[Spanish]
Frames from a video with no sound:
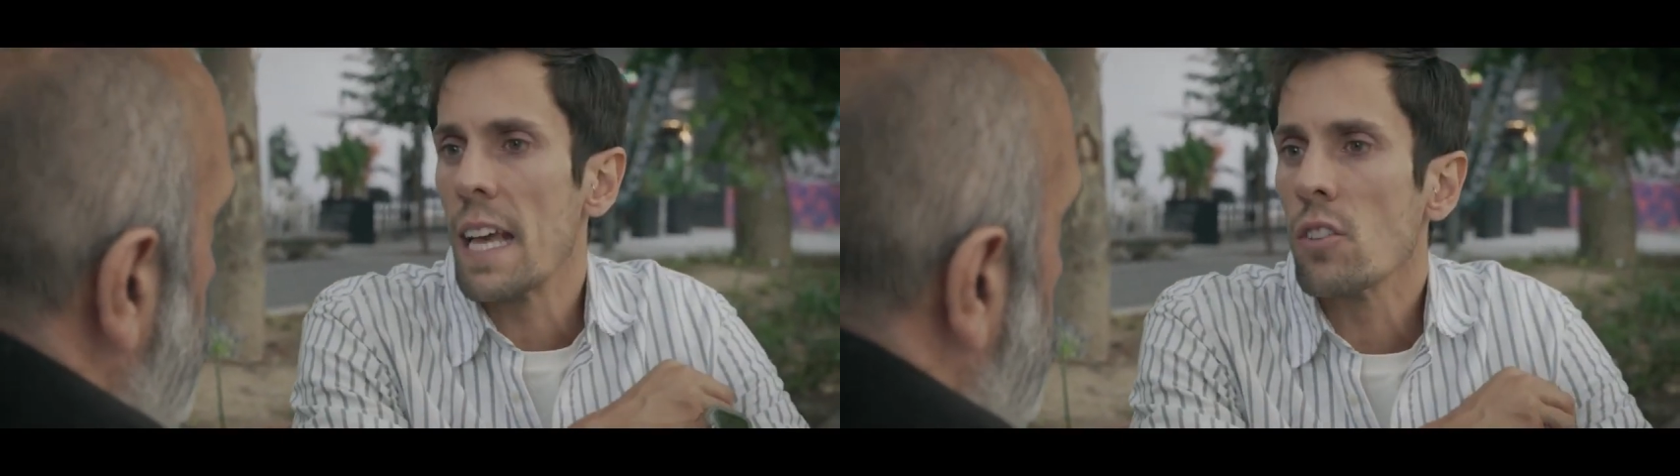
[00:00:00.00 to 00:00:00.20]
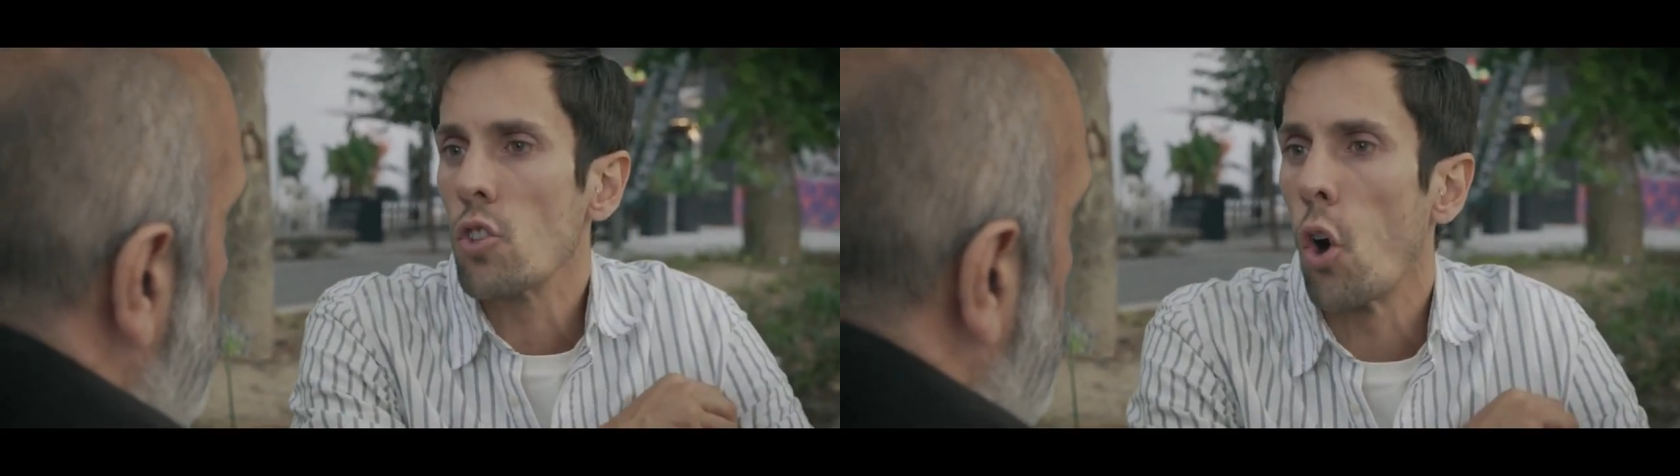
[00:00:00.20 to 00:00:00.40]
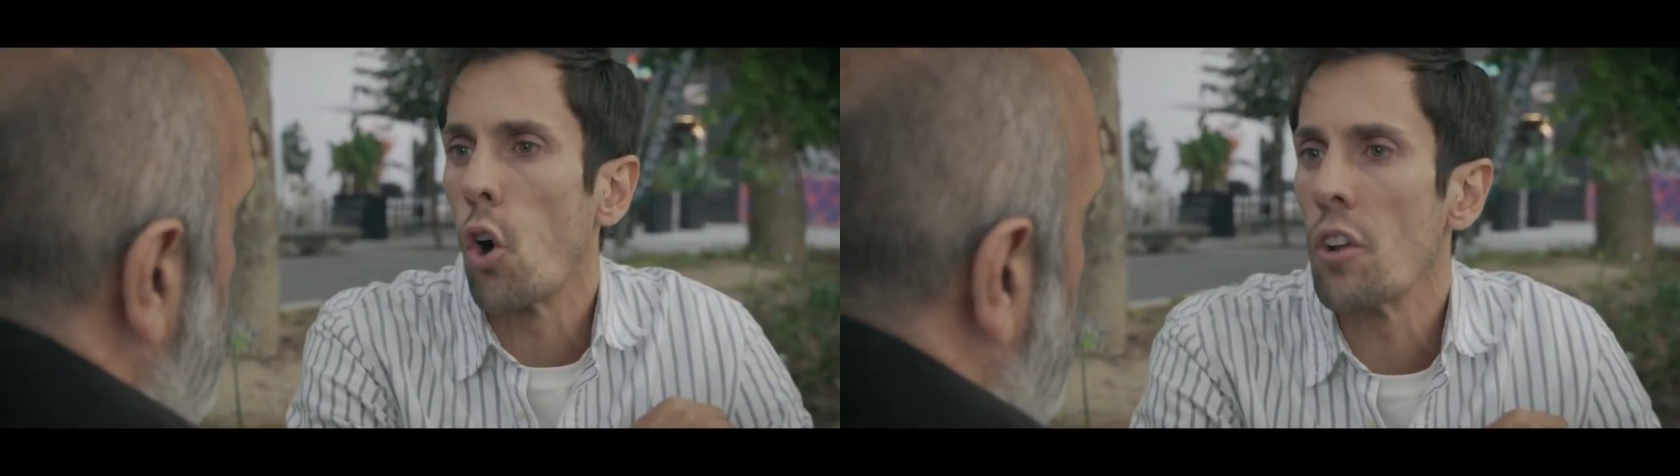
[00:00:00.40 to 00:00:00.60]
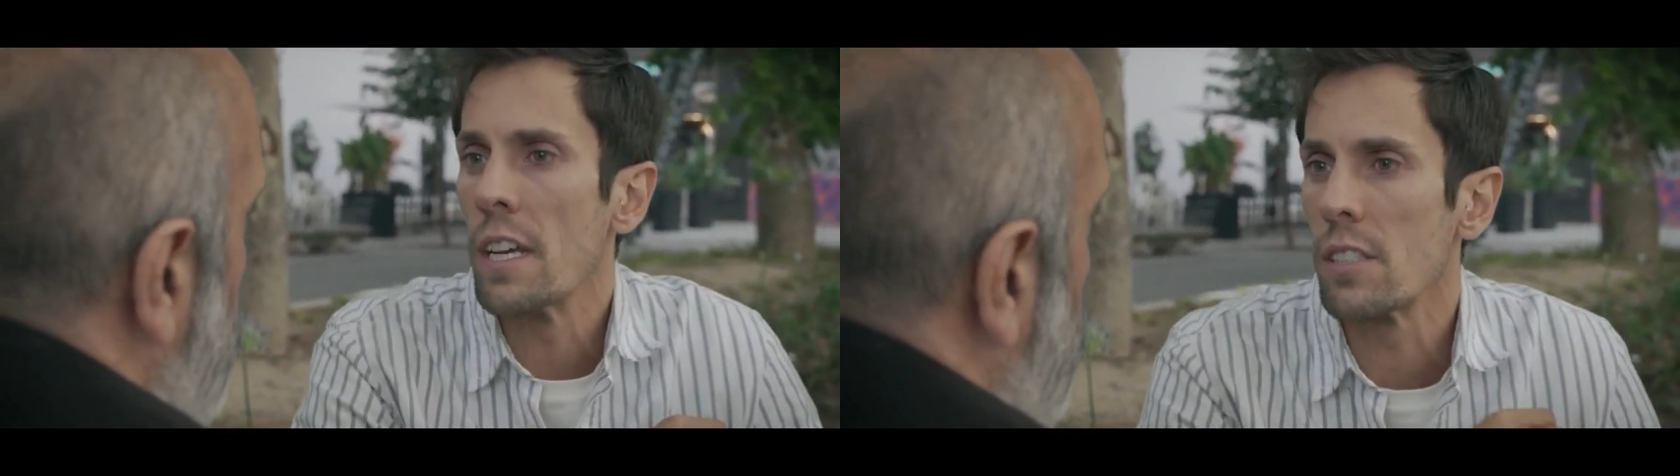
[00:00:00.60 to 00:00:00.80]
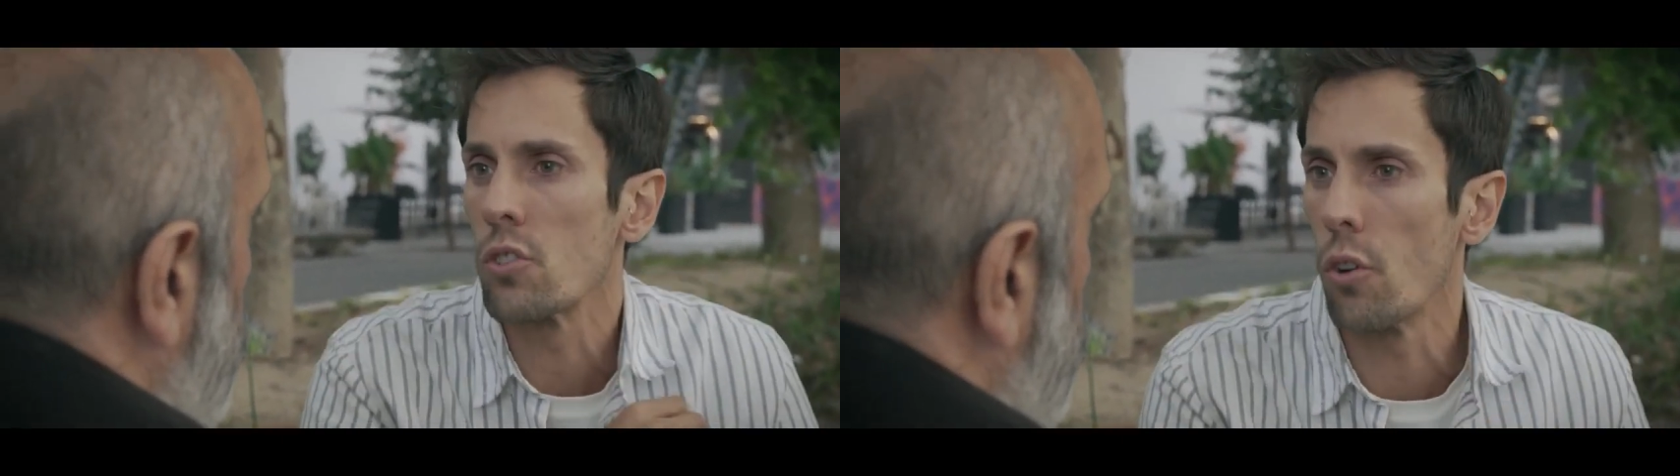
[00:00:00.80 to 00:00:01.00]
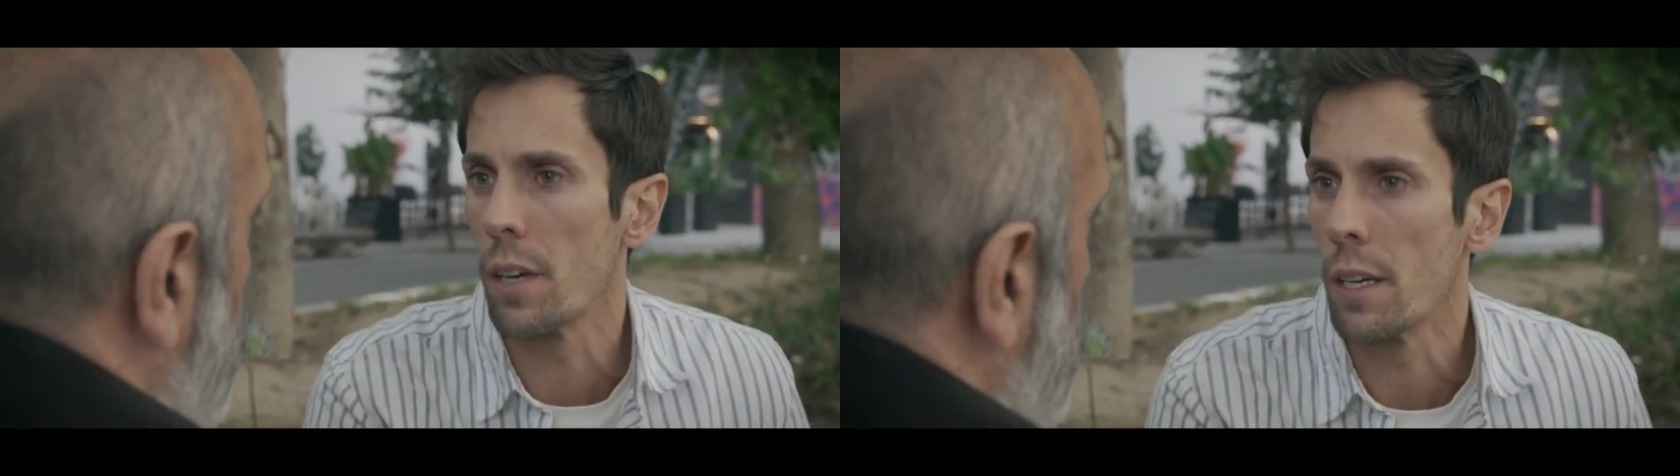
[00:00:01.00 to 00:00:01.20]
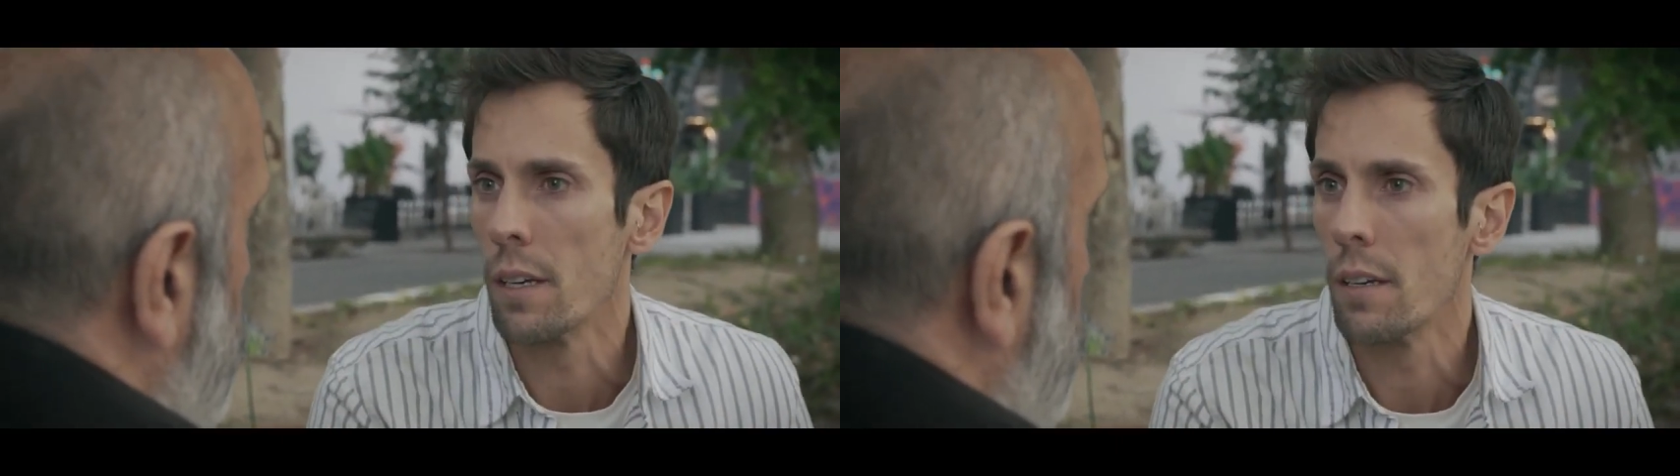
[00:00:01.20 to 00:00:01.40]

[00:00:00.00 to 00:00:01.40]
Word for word: quién cojones soy.